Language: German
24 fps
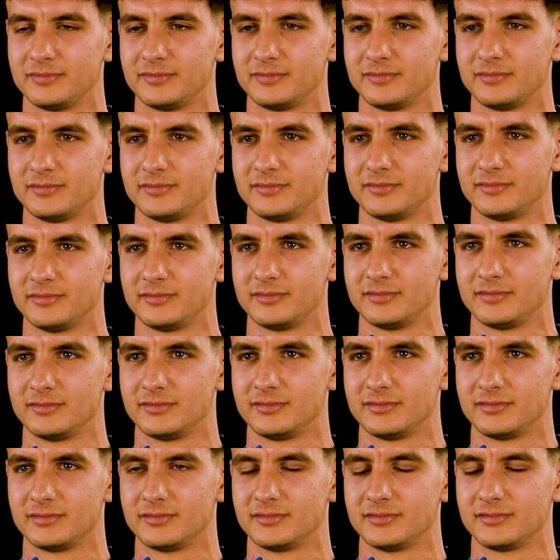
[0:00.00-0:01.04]
Ein paar
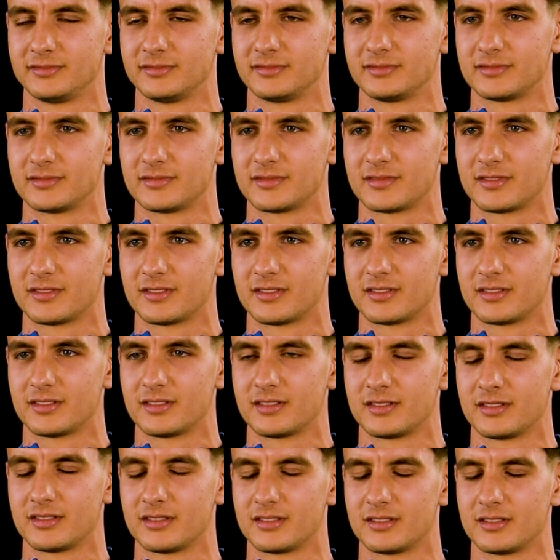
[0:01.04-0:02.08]
persönliche Eindrücke, ja.
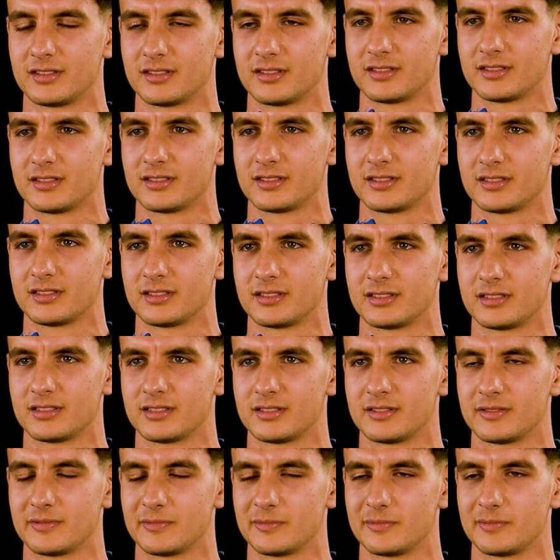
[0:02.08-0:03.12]
Dein, deine
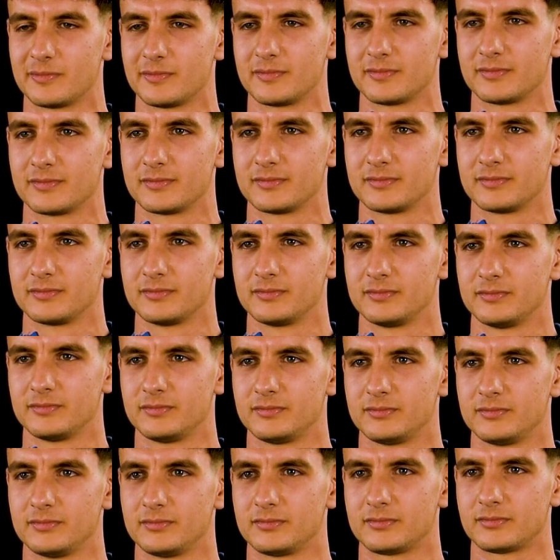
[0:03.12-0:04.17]
Gedanken beim Debüt
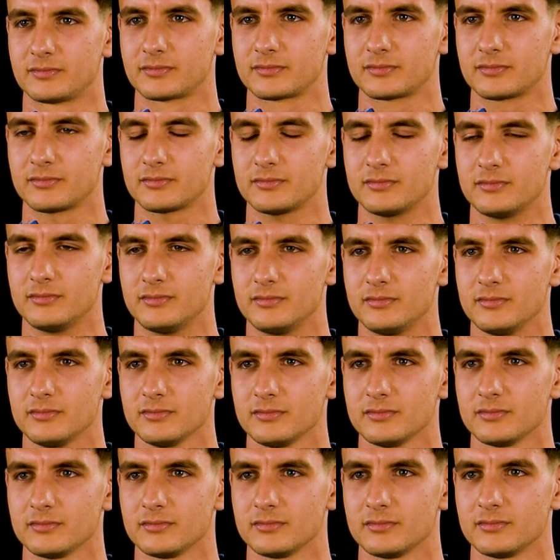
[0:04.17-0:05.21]
für die
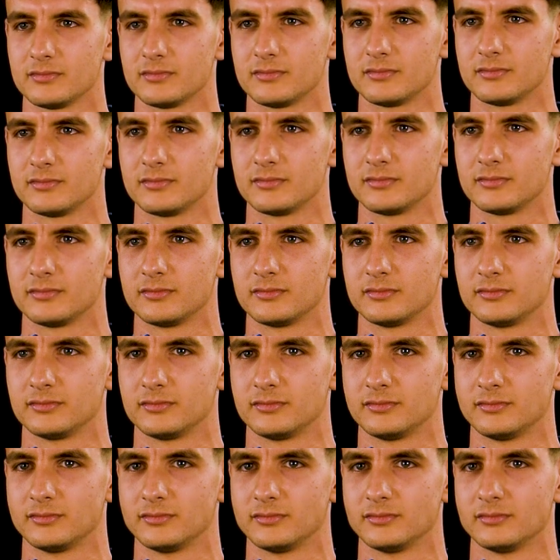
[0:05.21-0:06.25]
libysche Nationalmannschaft.
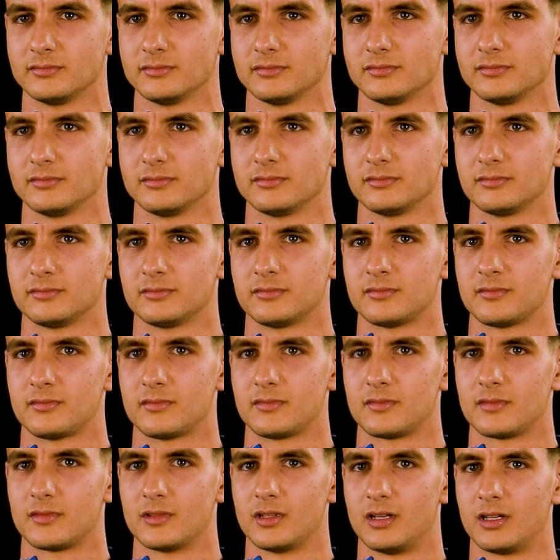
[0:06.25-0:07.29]

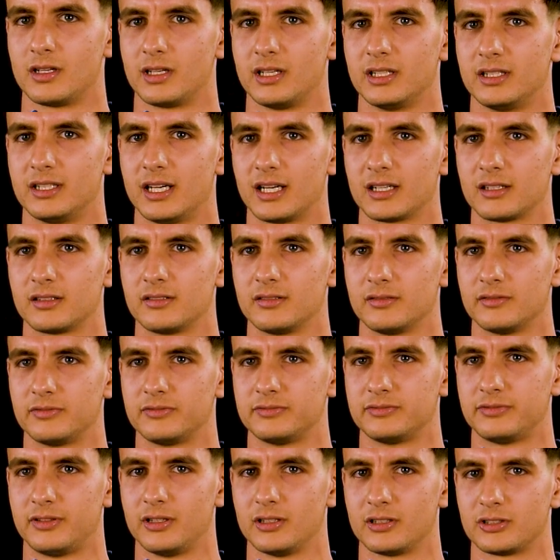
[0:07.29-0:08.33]
Äh, Gedanken
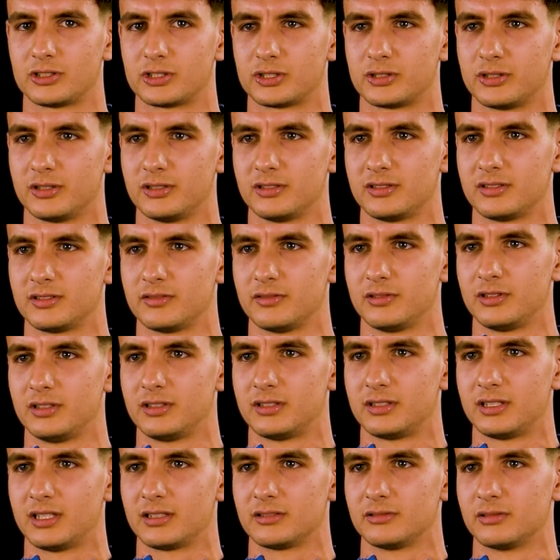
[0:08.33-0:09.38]
voller Stolz, würde ich
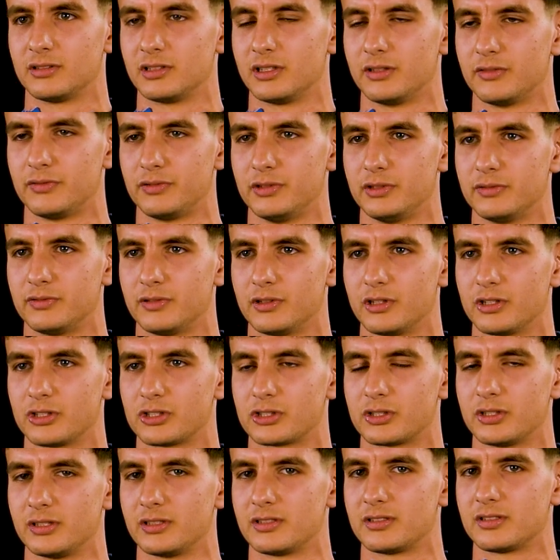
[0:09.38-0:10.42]
sagen, oder ein Gefühl voller
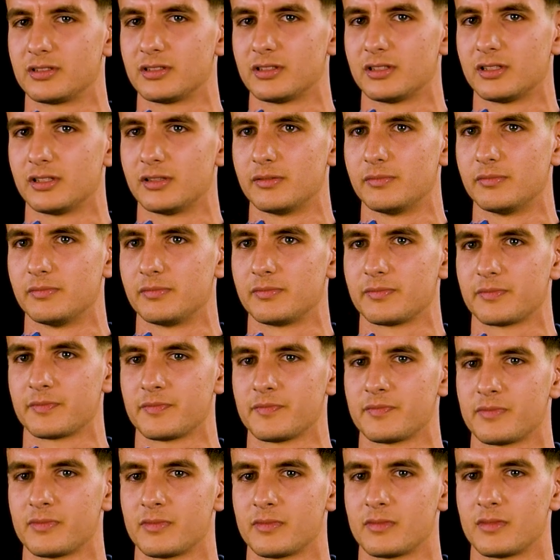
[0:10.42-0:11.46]
Stolz, ähm,
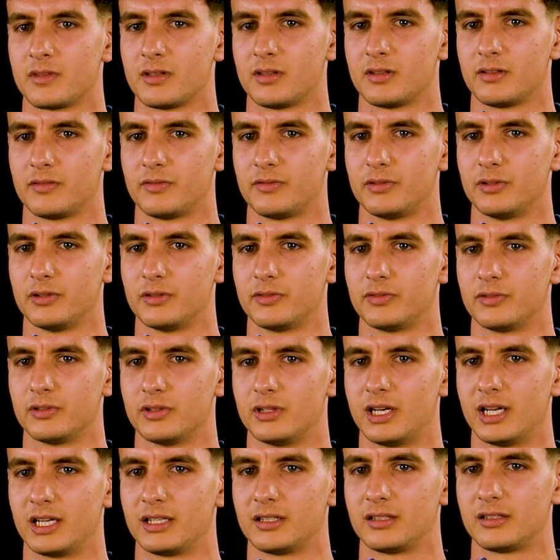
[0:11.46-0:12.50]
für, für ein
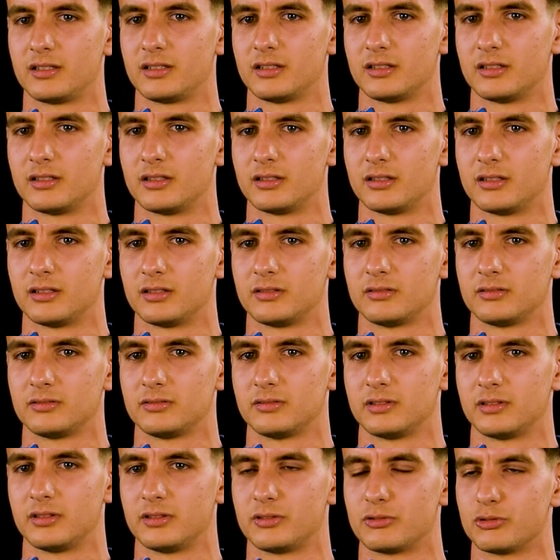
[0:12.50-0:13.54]
Land äh,
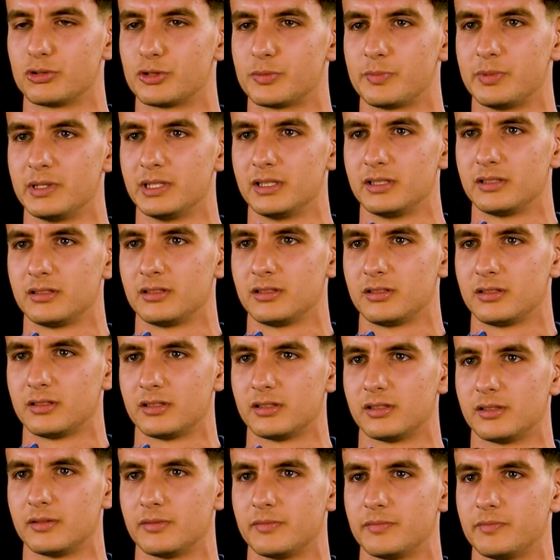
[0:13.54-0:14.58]
zu spielen,
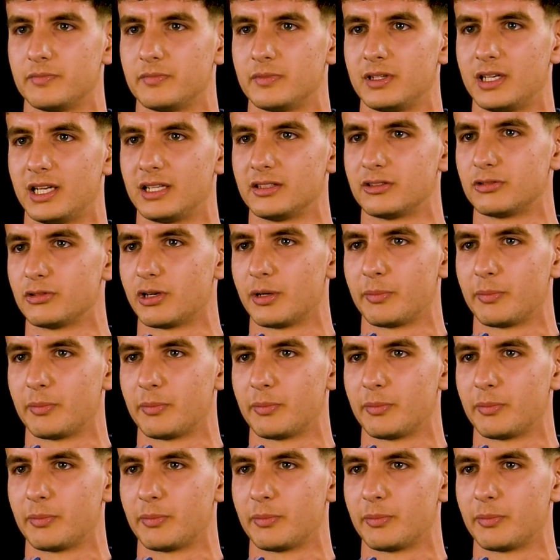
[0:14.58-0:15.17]
ähm, ein Land zu